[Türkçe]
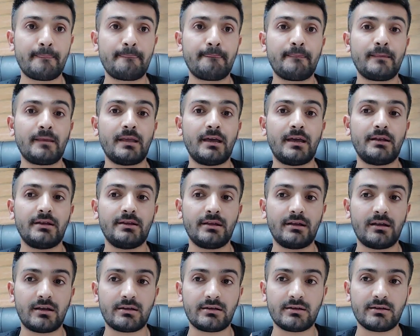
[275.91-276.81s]
Yani
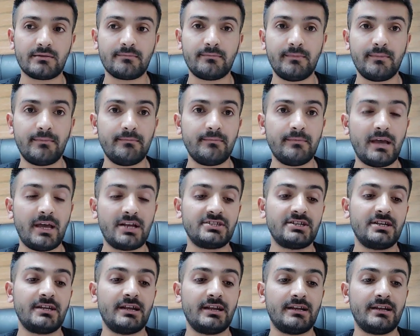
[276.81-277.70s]
artık her şey
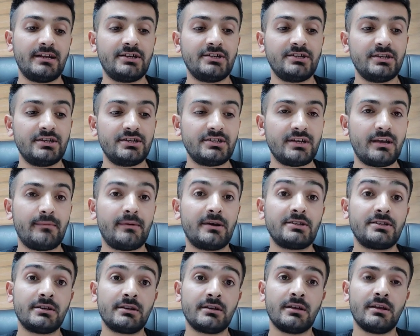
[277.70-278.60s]
netleşiyor, şey
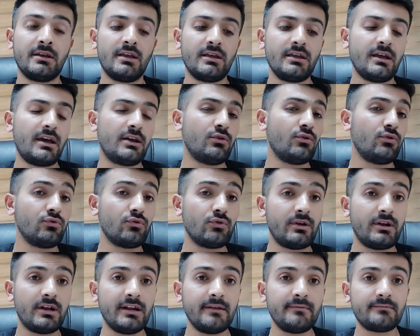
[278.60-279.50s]
yapacak. Yani
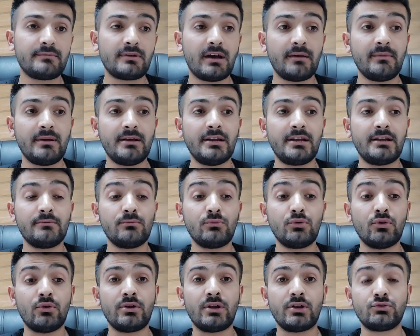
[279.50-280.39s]
öngörülerim, tahminlerim bu
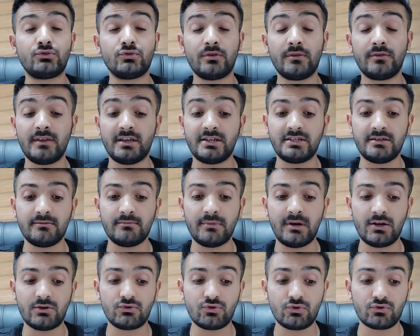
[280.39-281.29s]
yönde. Çünkü seçim var.
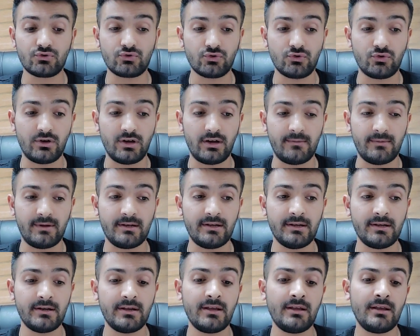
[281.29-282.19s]
Çok çok önemlidir.
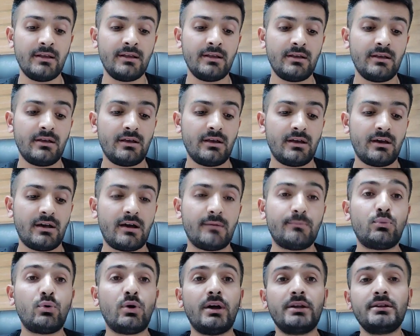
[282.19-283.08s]
Ha
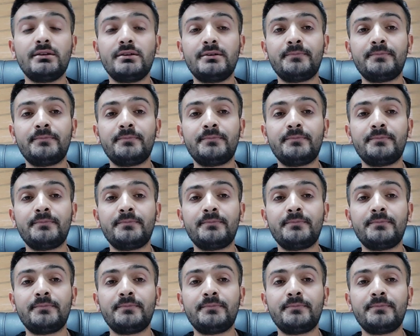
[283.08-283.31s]
puanı